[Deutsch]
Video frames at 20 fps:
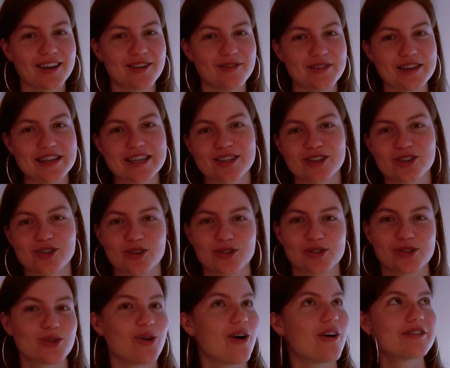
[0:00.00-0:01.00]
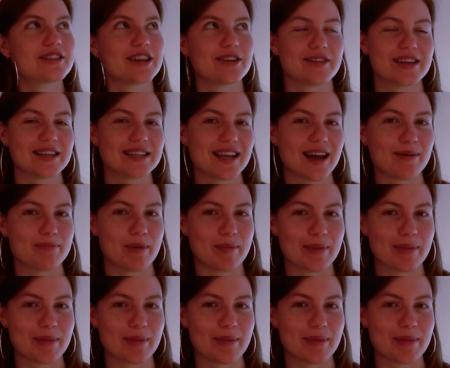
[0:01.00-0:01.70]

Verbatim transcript: Wie ich es schon so oft erwähnt habe